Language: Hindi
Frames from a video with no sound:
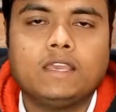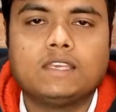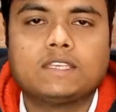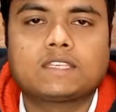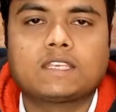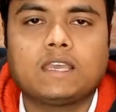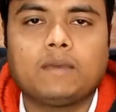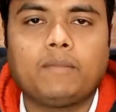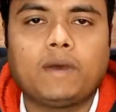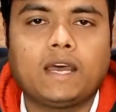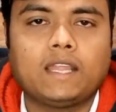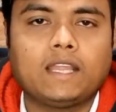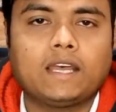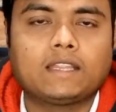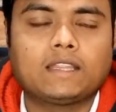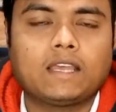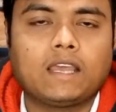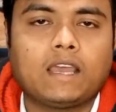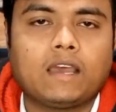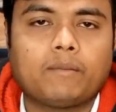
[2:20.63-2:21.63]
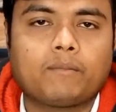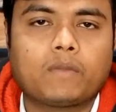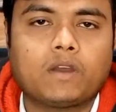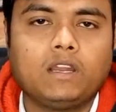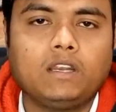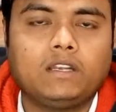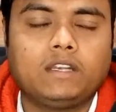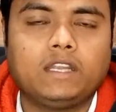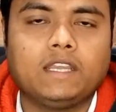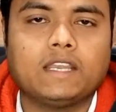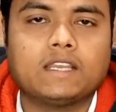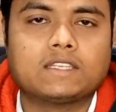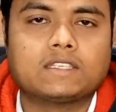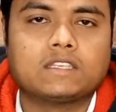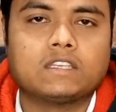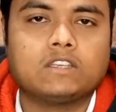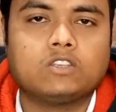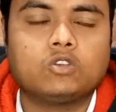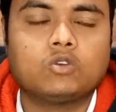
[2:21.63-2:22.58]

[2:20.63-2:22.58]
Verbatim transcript: इसके बाद आता है आपका टी